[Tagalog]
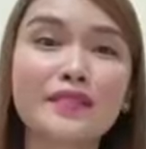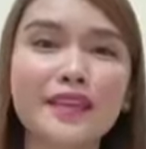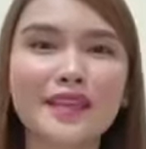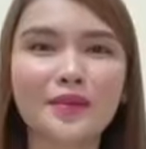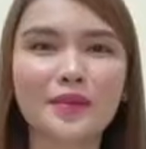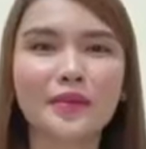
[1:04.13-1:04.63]

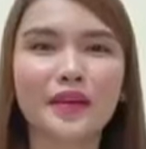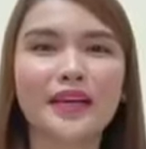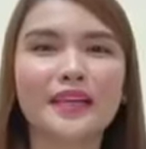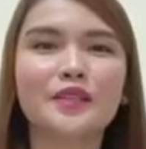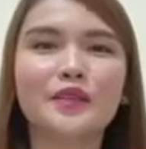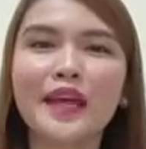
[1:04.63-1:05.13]
video,
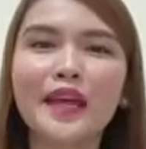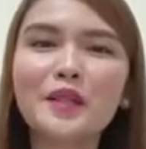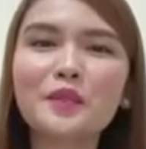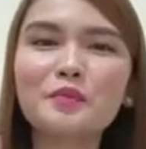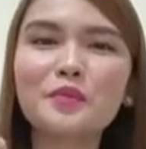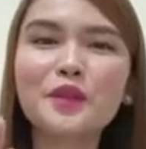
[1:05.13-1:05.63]
to
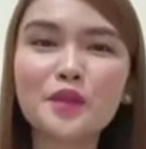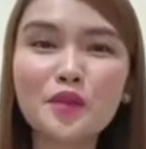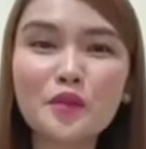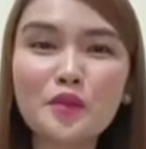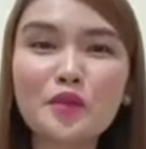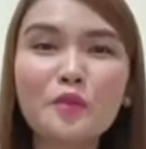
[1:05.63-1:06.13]
help
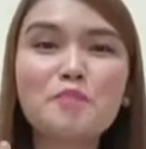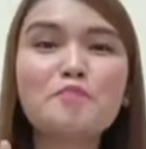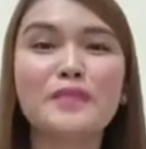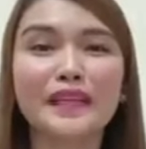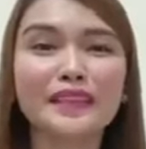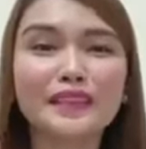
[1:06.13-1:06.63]
you
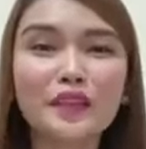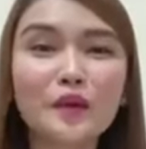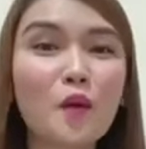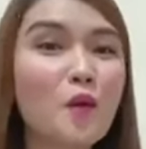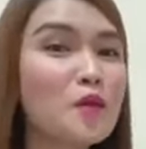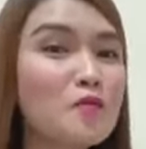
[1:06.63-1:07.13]
build your
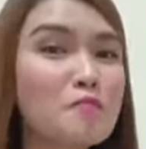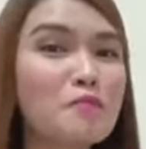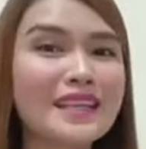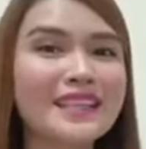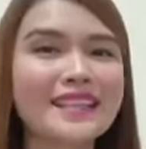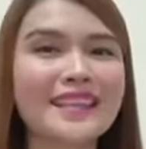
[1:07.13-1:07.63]
own
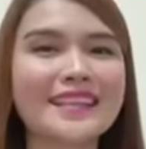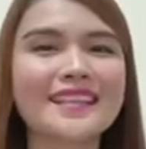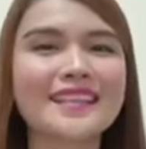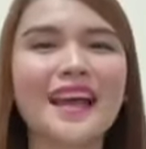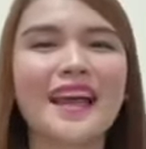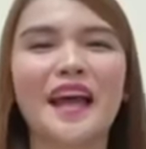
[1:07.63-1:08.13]

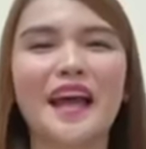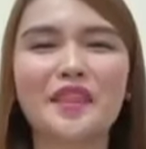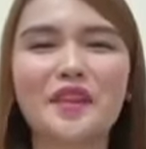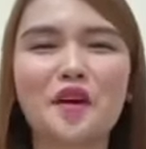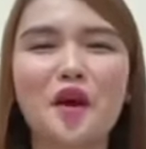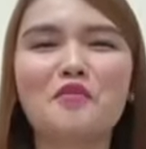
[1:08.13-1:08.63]
business
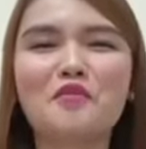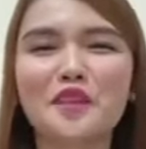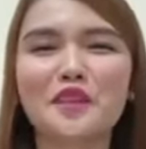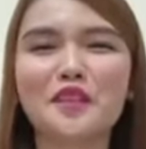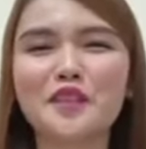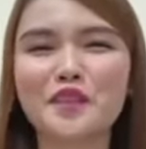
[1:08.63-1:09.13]
at the
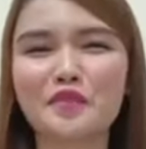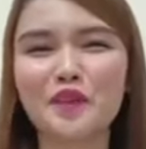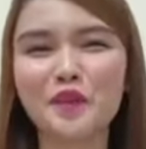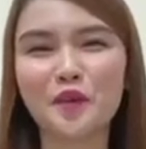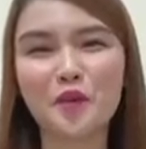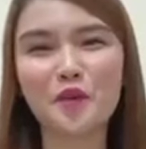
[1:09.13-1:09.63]
comforts of
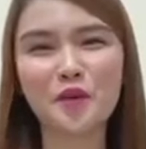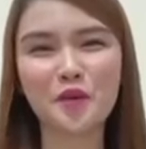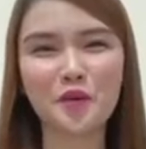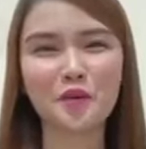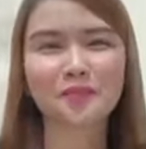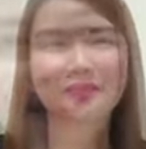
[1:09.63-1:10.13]
your own
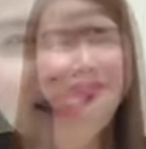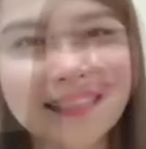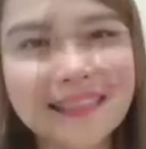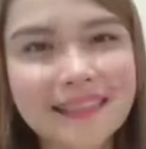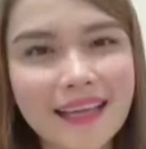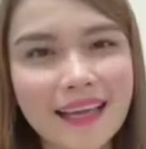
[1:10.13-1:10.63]
home.
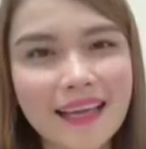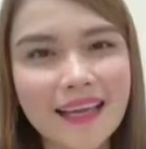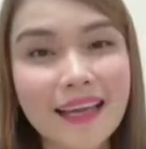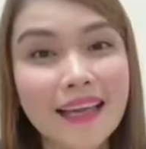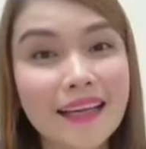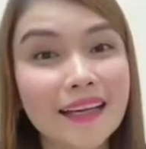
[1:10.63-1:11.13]

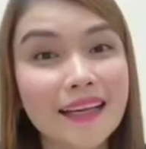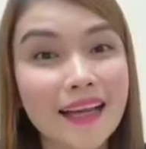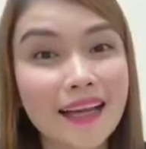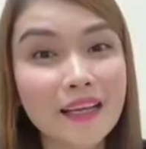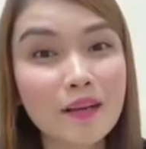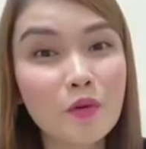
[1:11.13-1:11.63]
Kasi,
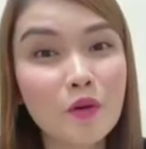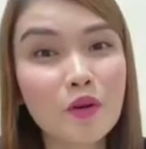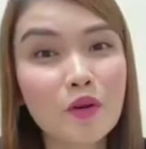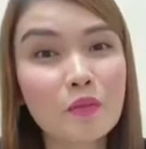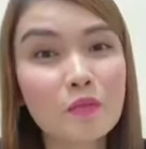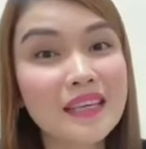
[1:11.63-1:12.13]
kagaya
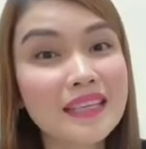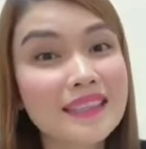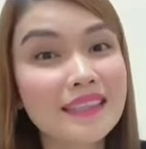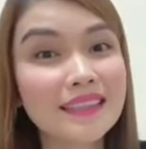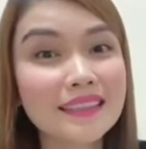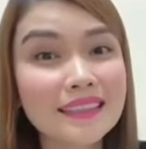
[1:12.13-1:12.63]
mo,
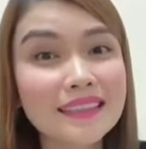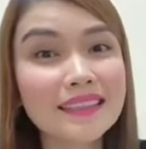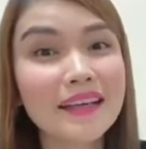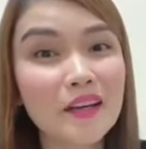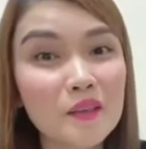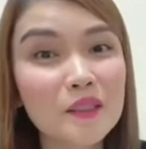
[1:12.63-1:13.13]
minsan lang
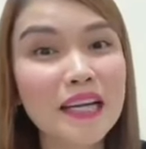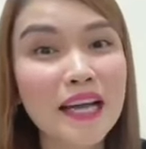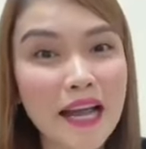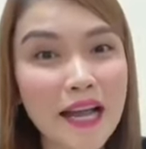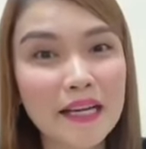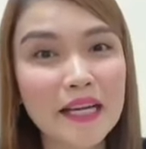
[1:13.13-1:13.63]
din akong
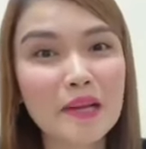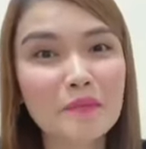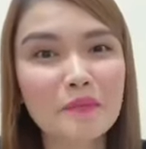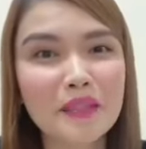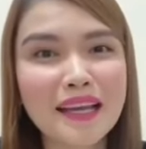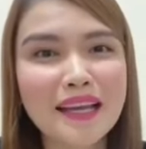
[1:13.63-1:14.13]

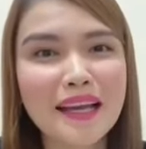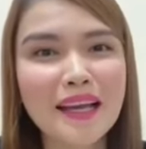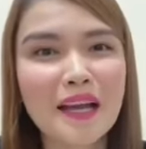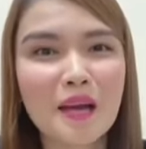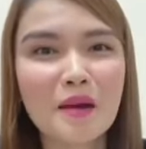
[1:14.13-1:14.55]
nangarap na